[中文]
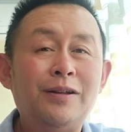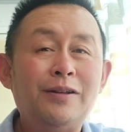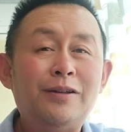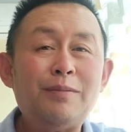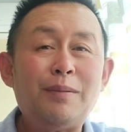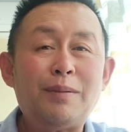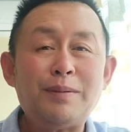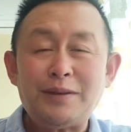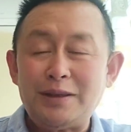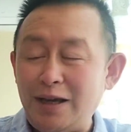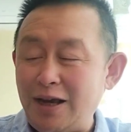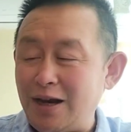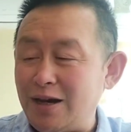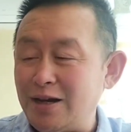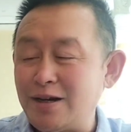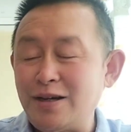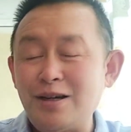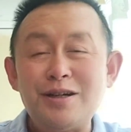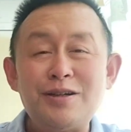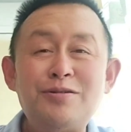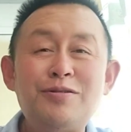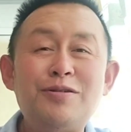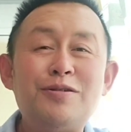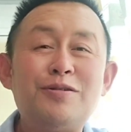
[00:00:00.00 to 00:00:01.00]
对吧？电
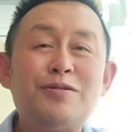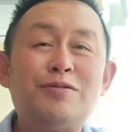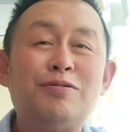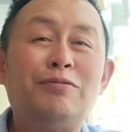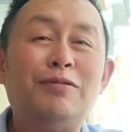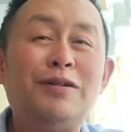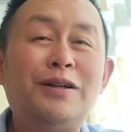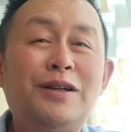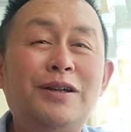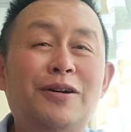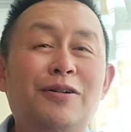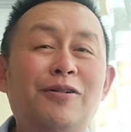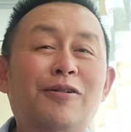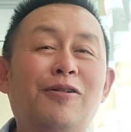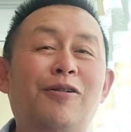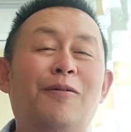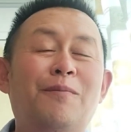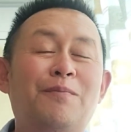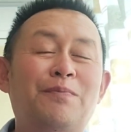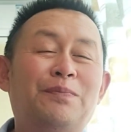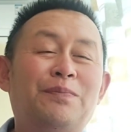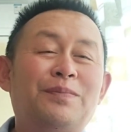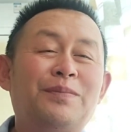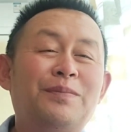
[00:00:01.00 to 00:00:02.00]
视剧出来以
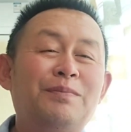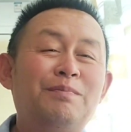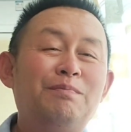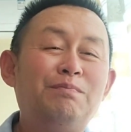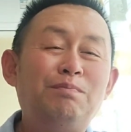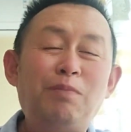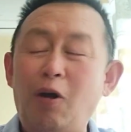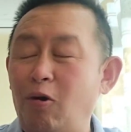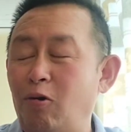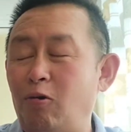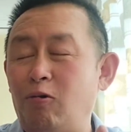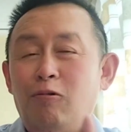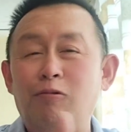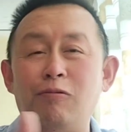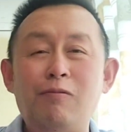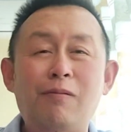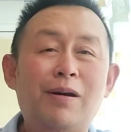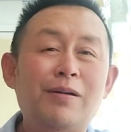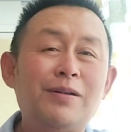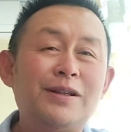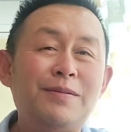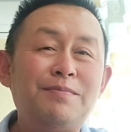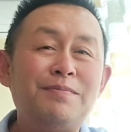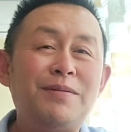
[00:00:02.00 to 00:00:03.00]
后爆红
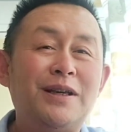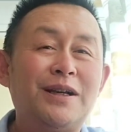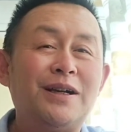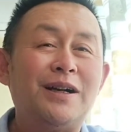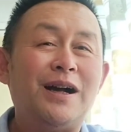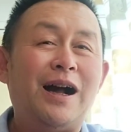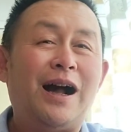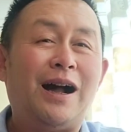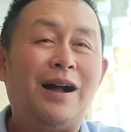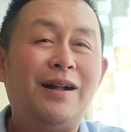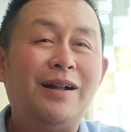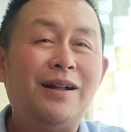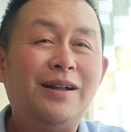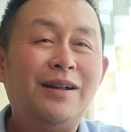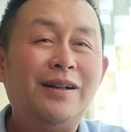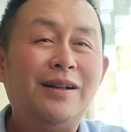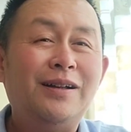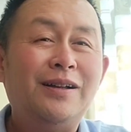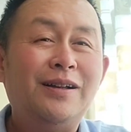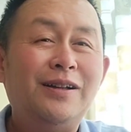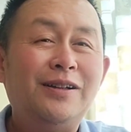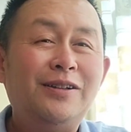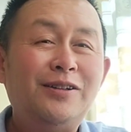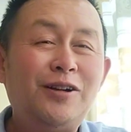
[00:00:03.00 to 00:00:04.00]
往银屏啊，
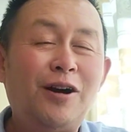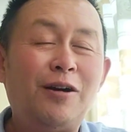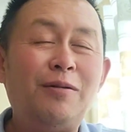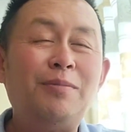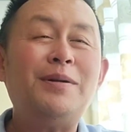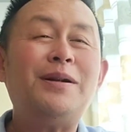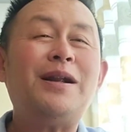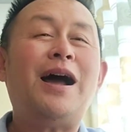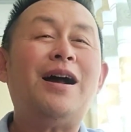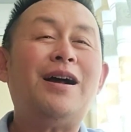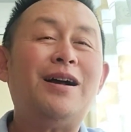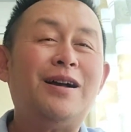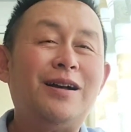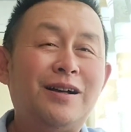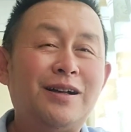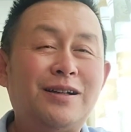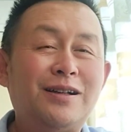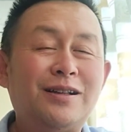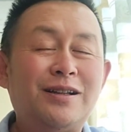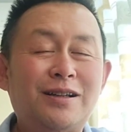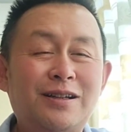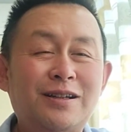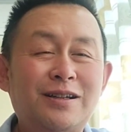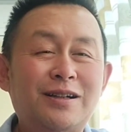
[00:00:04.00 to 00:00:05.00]
姚贝娜
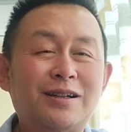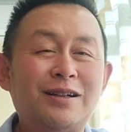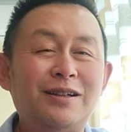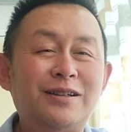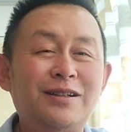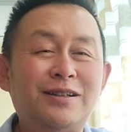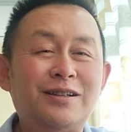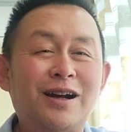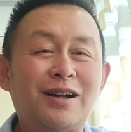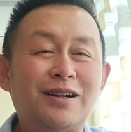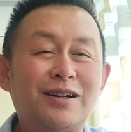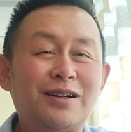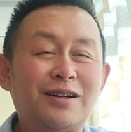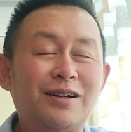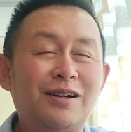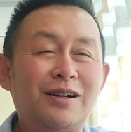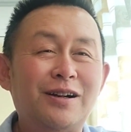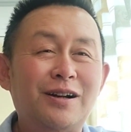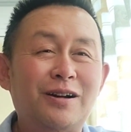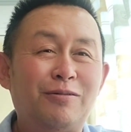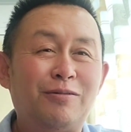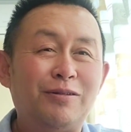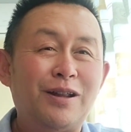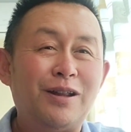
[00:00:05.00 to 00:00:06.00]
是跟着唱的歌
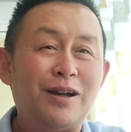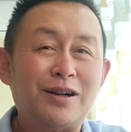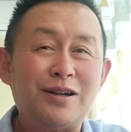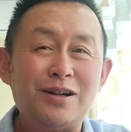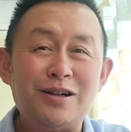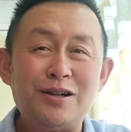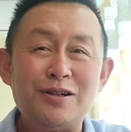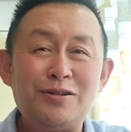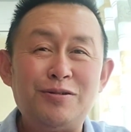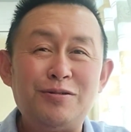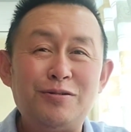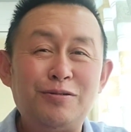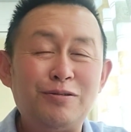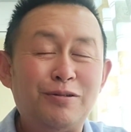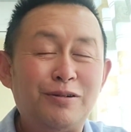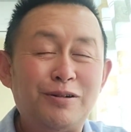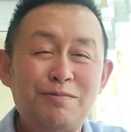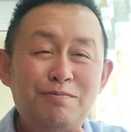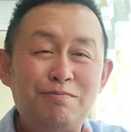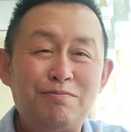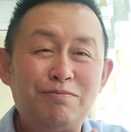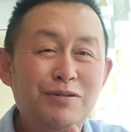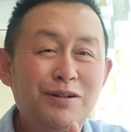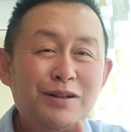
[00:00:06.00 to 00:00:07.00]
也红了，可是许多
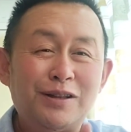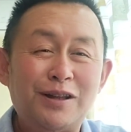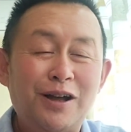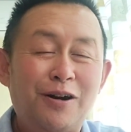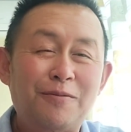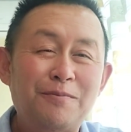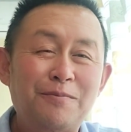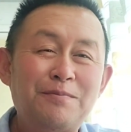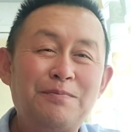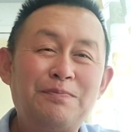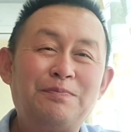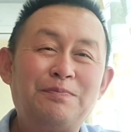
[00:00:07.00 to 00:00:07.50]
人不知道，